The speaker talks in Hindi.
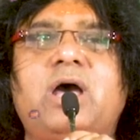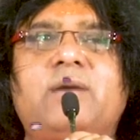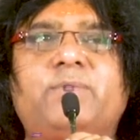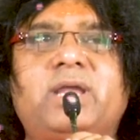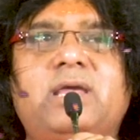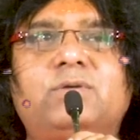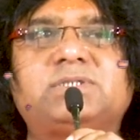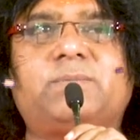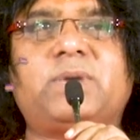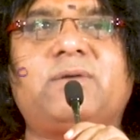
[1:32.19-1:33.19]
अपने
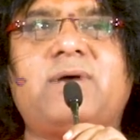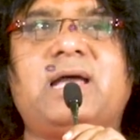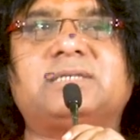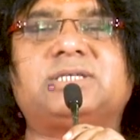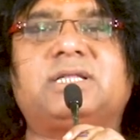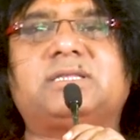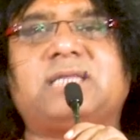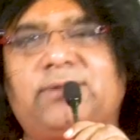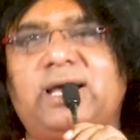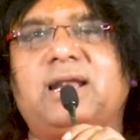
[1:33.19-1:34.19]
उस परिवार से
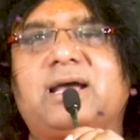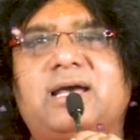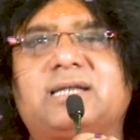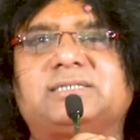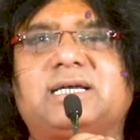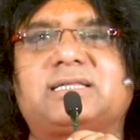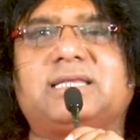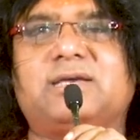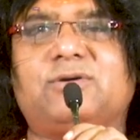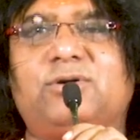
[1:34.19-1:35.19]
तब अलग कर
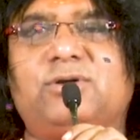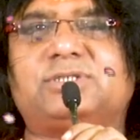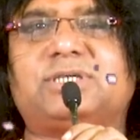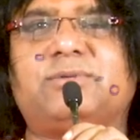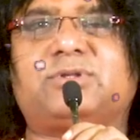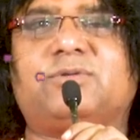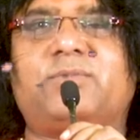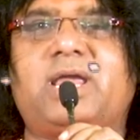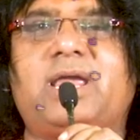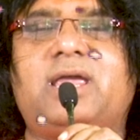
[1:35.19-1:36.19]
सकती हो जब
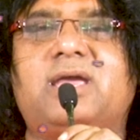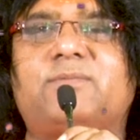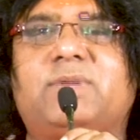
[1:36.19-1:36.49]
तुमने एक